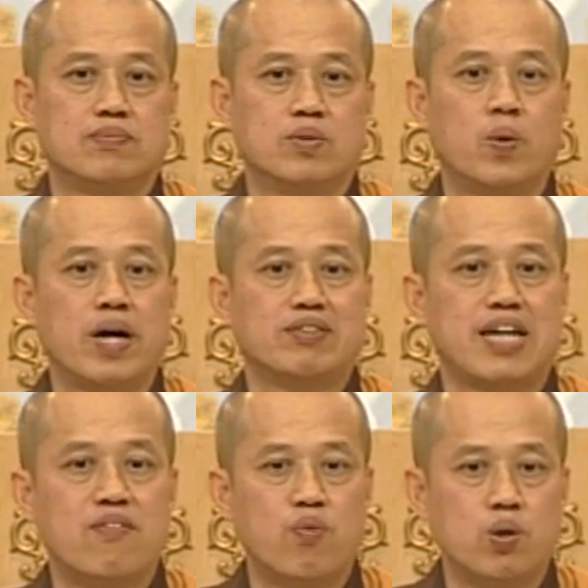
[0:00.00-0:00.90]
我要
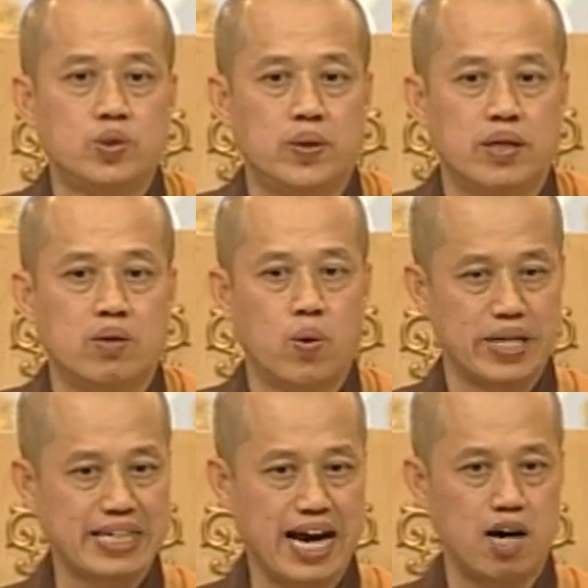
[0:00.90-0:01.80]
向佛学，我
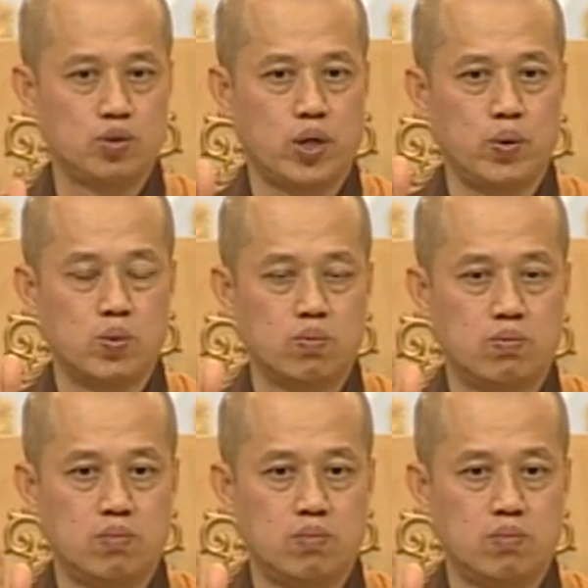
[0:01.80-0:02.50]
应该要觉悟。